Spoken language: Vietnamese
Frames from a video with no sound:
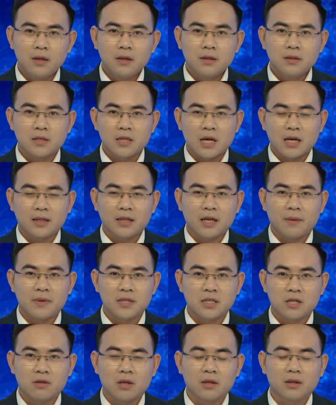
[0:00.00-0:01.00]
Sáng ngày
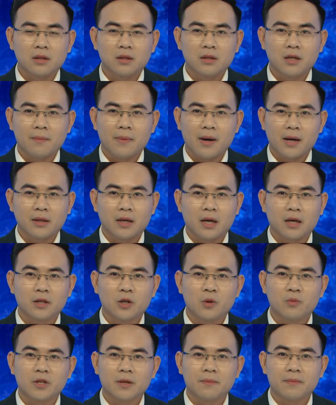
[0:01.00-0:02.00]
16 tháng 4 năm
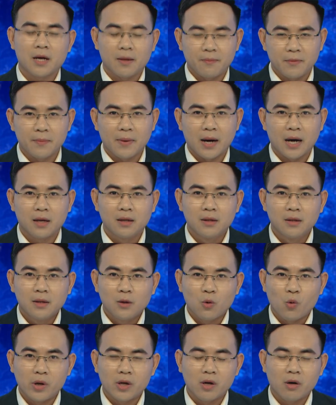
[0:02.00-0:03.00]
2023,
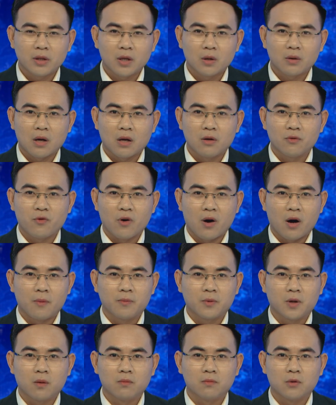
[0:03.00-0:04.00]
huyện đoàn Châu Thành phối
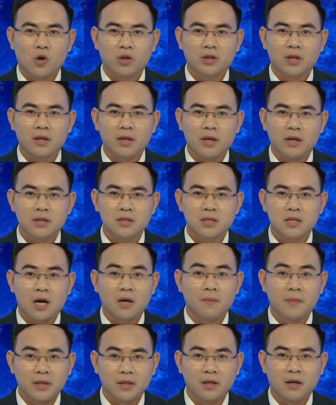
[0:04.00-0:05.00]
hợp cùng đoàn thanh niên
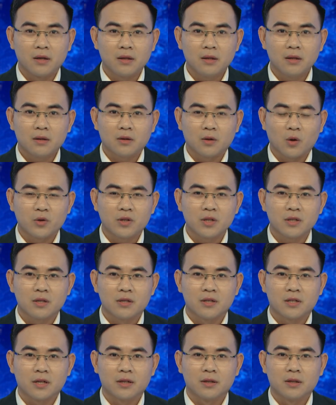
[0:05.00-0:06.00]
xã biên giới tổ chức
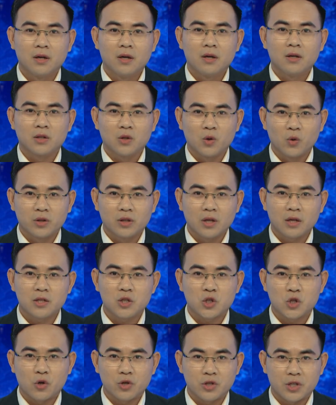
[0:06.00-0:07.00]
chương trình Vui Tết
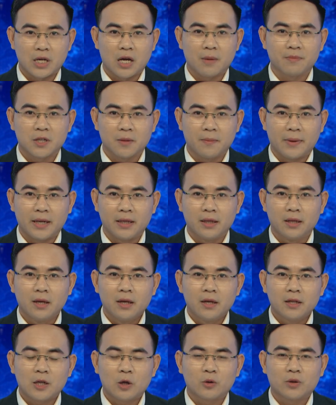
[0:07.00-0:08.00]
John Chinam Thame,
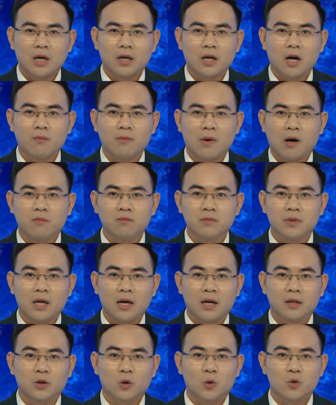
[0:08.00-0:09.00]
trao tặng học bổng
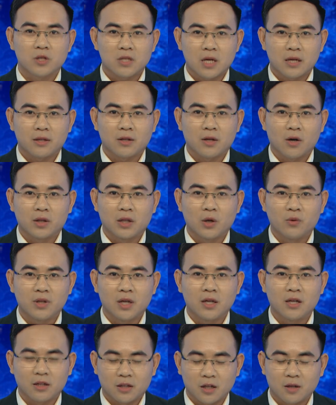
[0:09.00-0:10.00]
và tủ sách cho thiếu
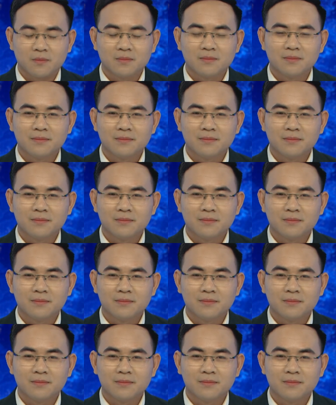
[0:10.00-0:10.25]
nhi dân tộc.